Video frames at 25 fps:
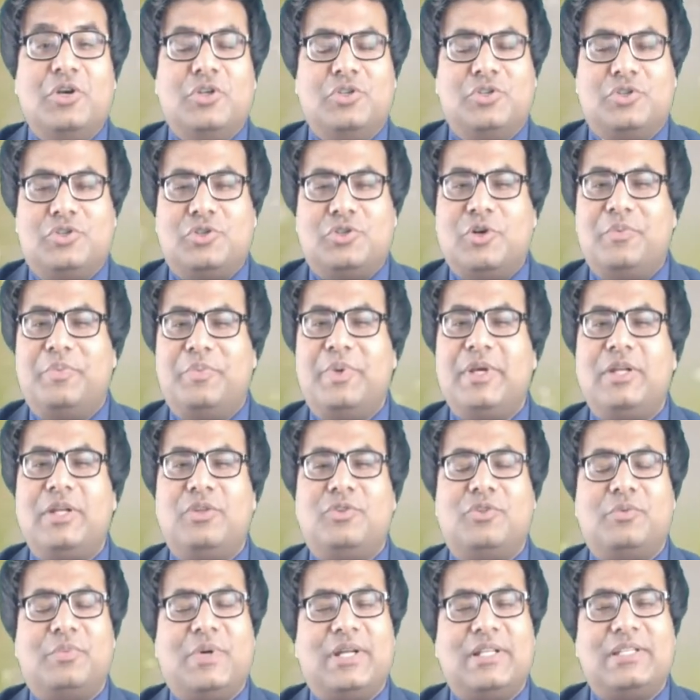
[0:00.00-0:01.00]
ছবি
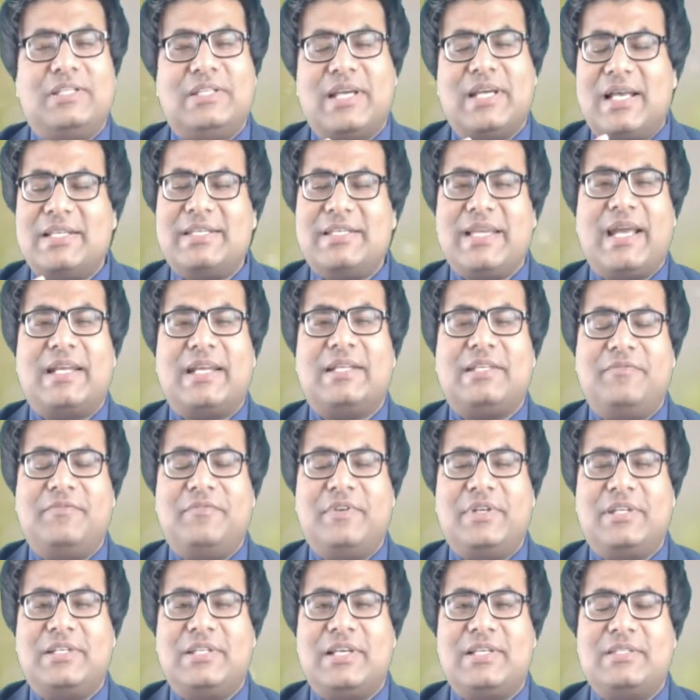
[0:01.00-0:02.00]
তোমার যা যা
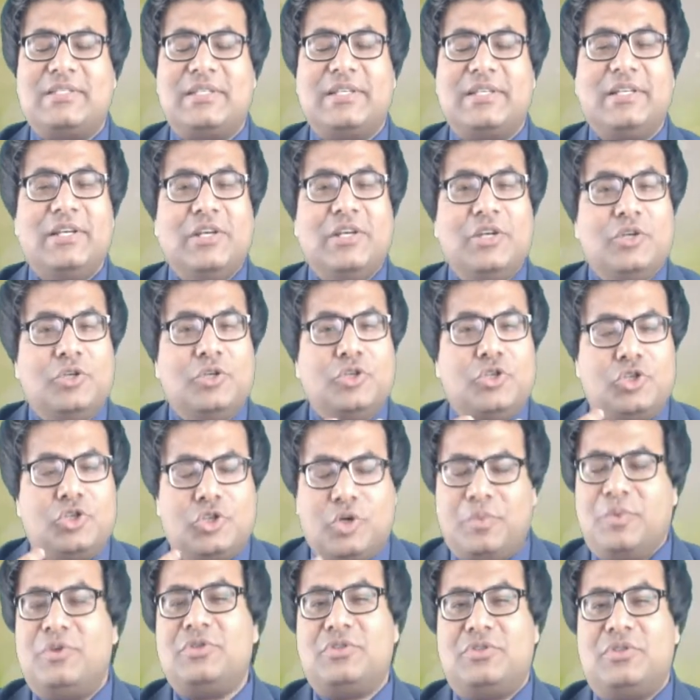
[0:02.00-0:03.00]
অ্যাক্টিভিটিস আছে
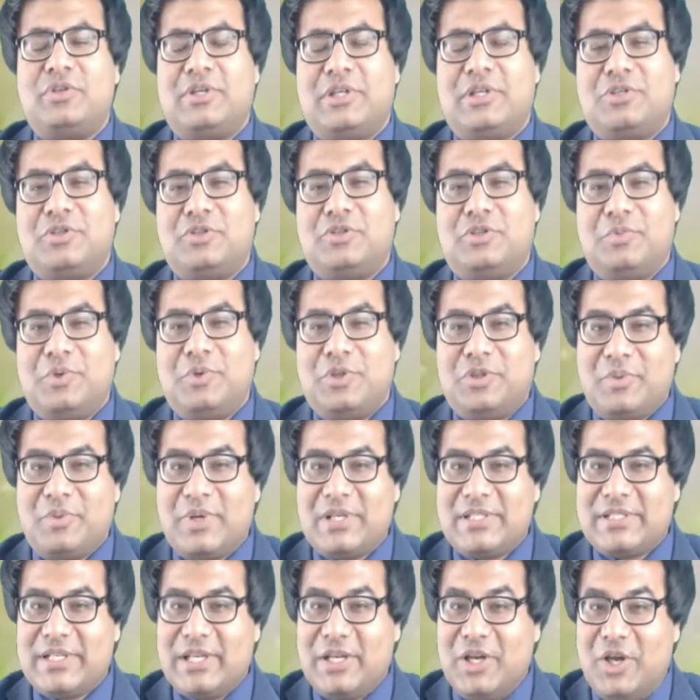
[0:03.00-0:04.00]
সমস্ত কিছু তুমি
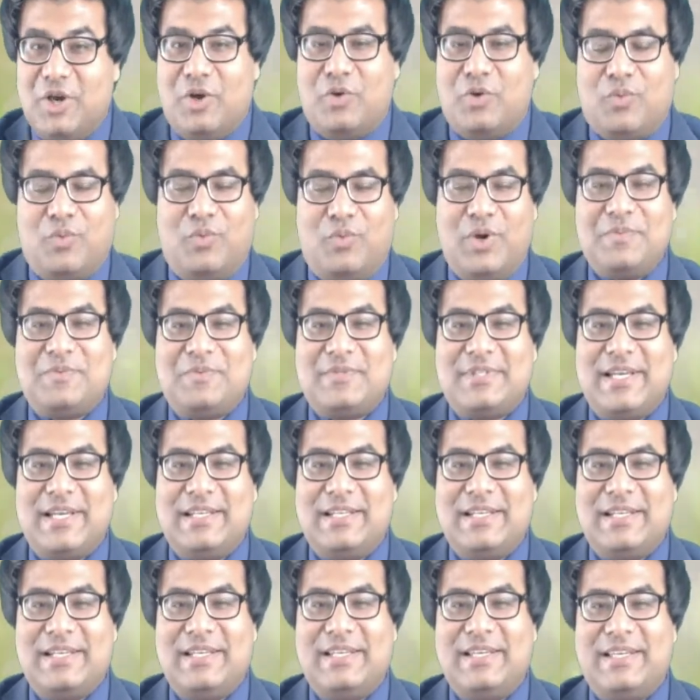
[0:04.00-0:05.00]
তোমার সেই
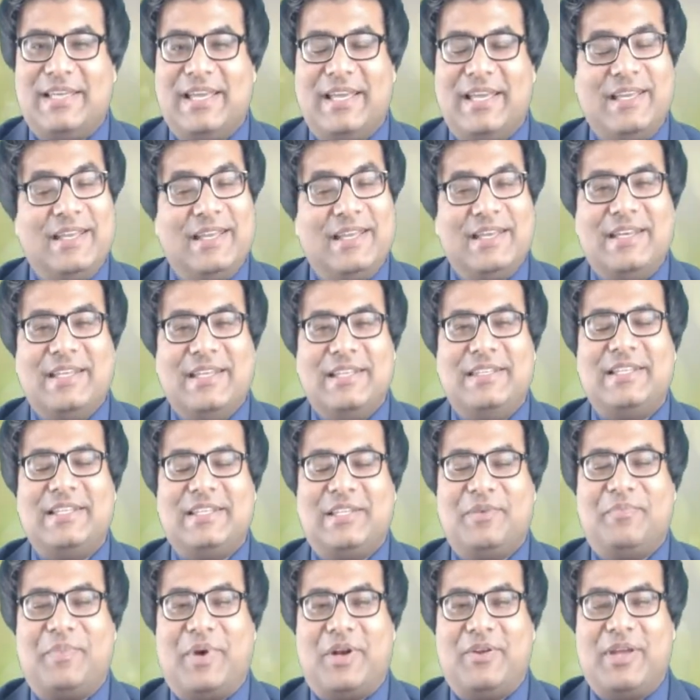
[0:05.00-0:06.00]
ওয়েবসাইটে লিখে
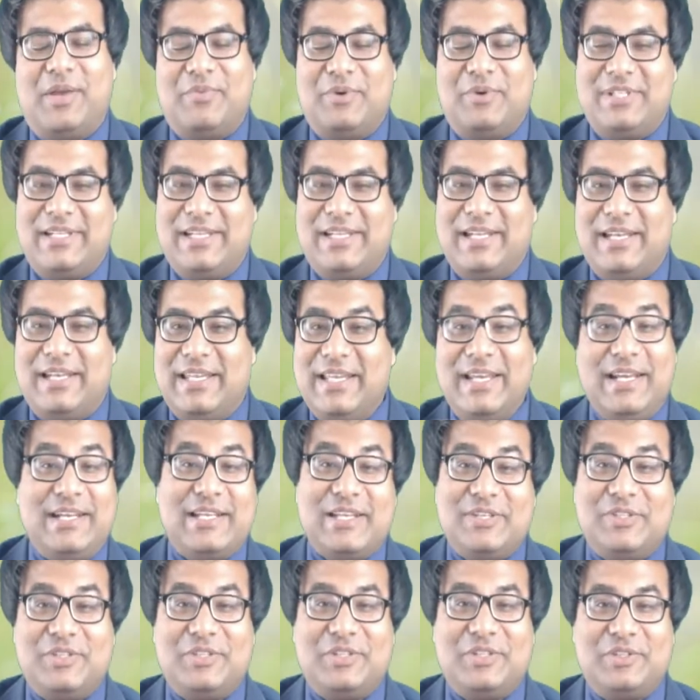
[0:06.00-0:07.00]
দিতে পারো এবং সেটার
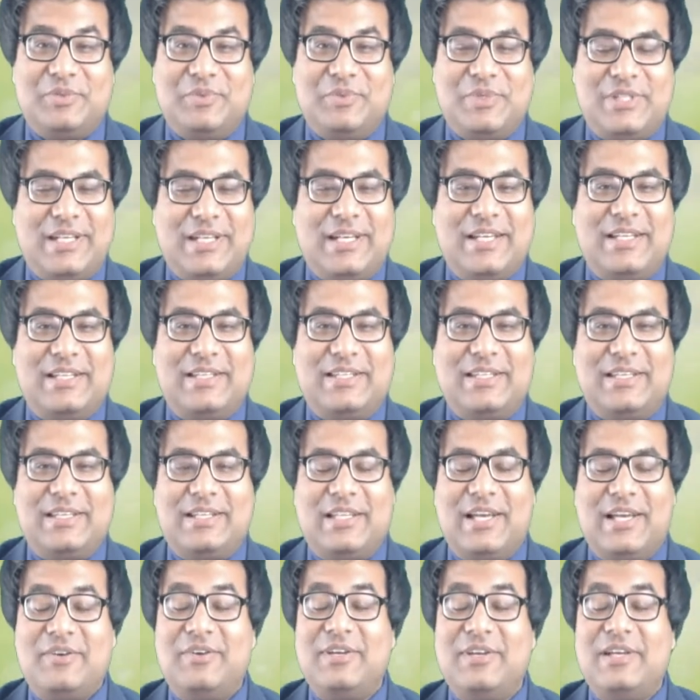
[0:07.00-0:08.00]
লিঙ্কটা যদি তুমি সেখানে
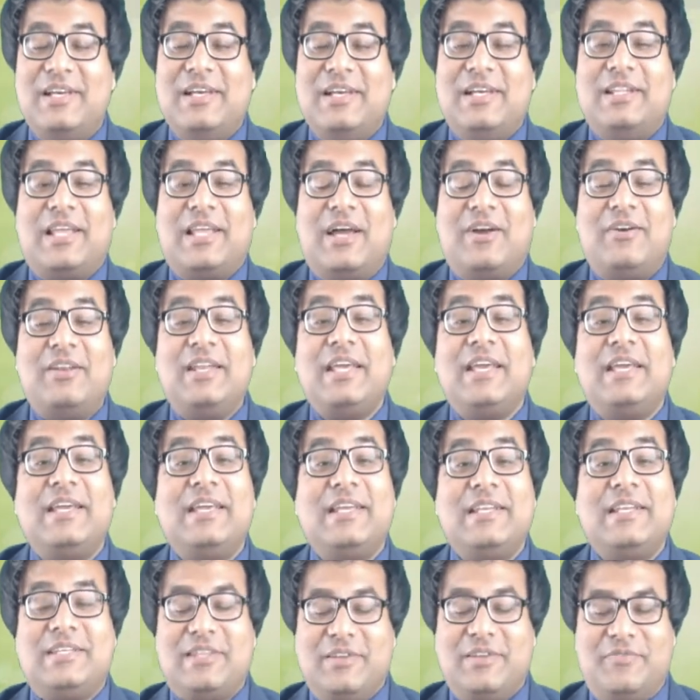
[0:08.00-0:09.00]
দিয়ে দাও তাহলে
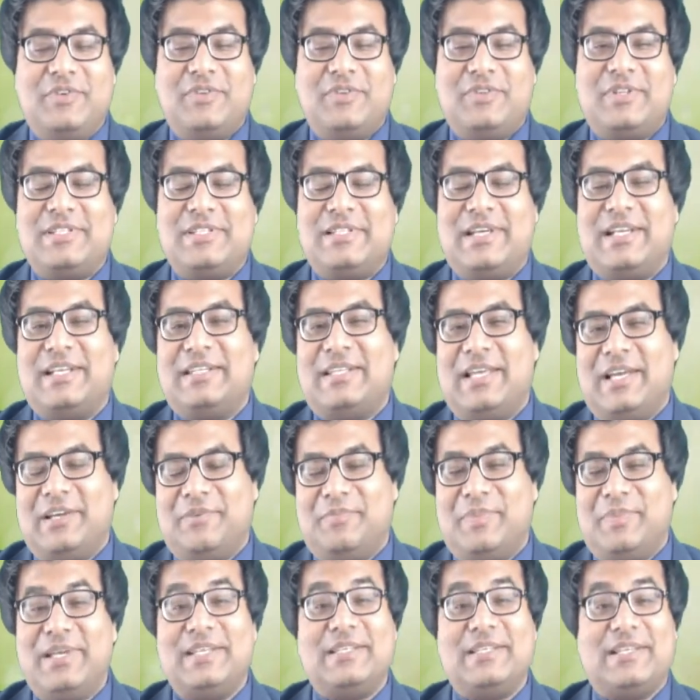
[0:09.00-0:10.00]
ইন্টারভিউতে যারা
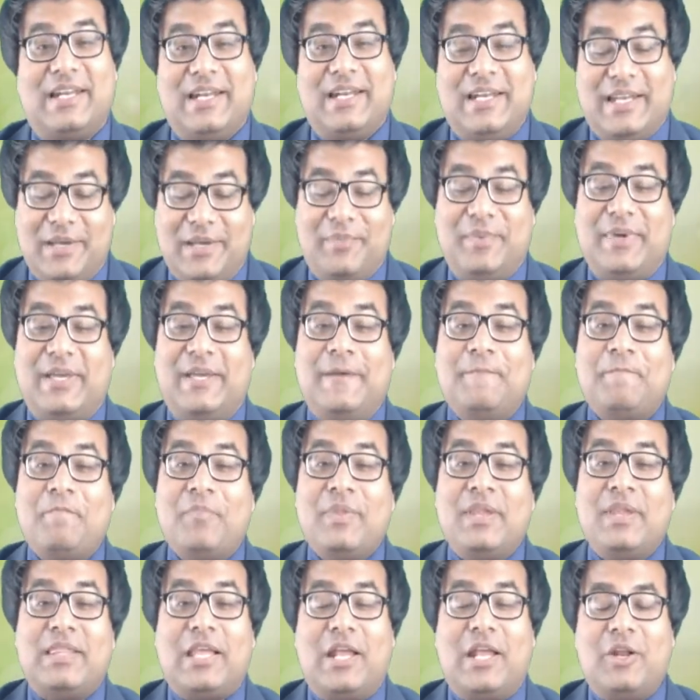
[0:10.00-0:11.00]
থাকবে যারা নেবে
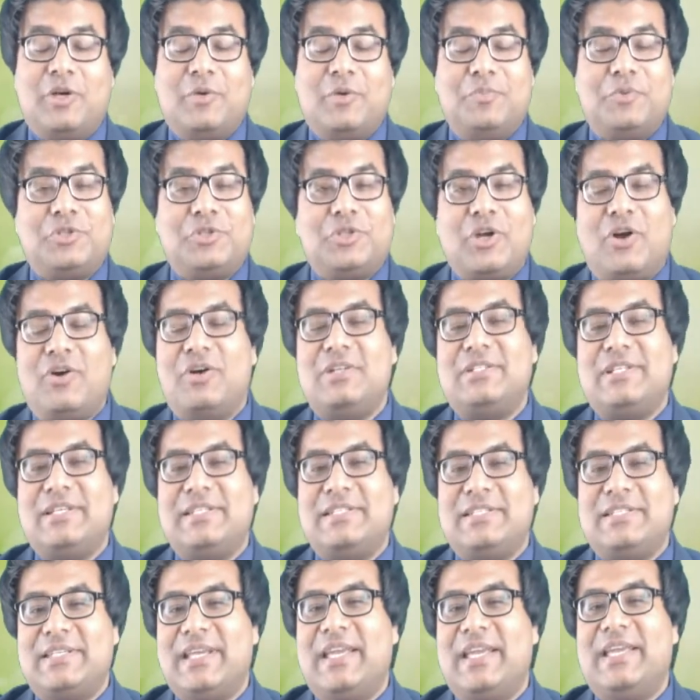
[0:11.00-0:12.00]
তারা খুব
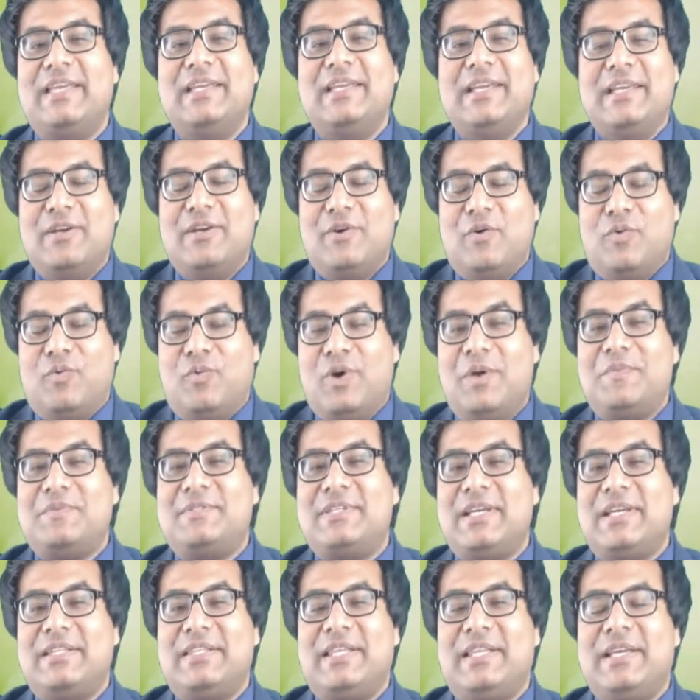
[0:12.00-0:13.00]
সহজেই সেই
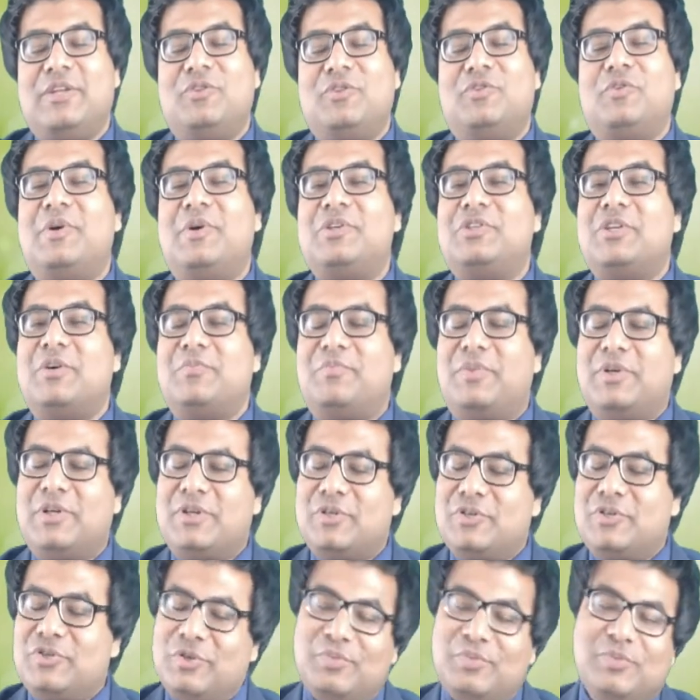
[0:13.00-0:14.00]
ওয়েবসাইট থেকে তোমার
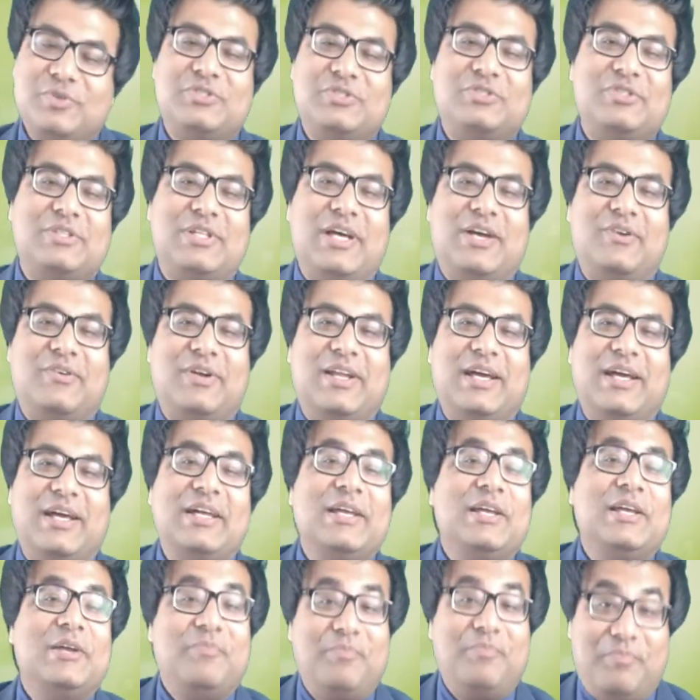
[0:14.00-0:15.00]
সম্পর্কে সমস্ত ধারণা
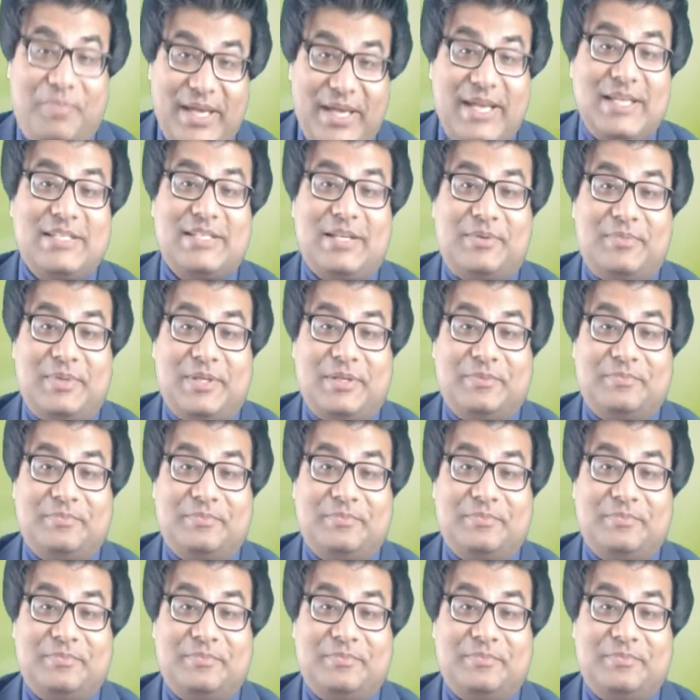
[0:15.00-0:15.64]
পেয়ে যাবে